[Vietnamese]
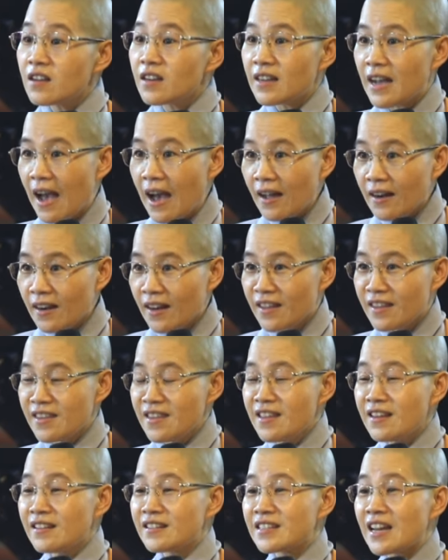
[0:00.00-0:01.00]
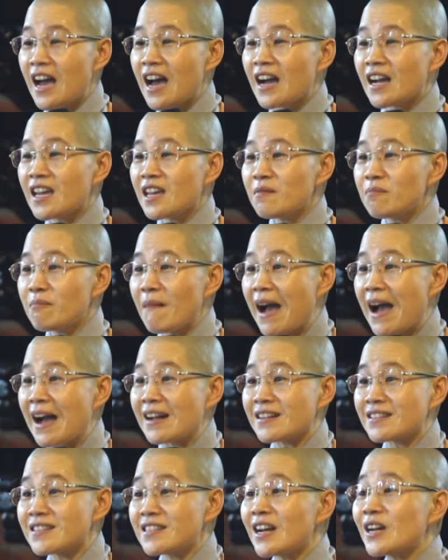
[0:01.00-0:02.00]
người khác để nhìn ra cái
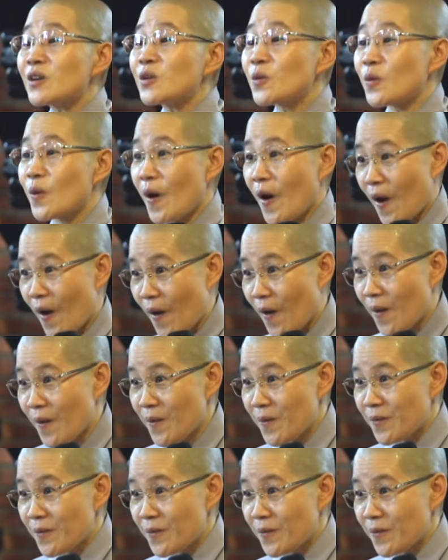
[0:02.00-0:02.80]
bản chất của họ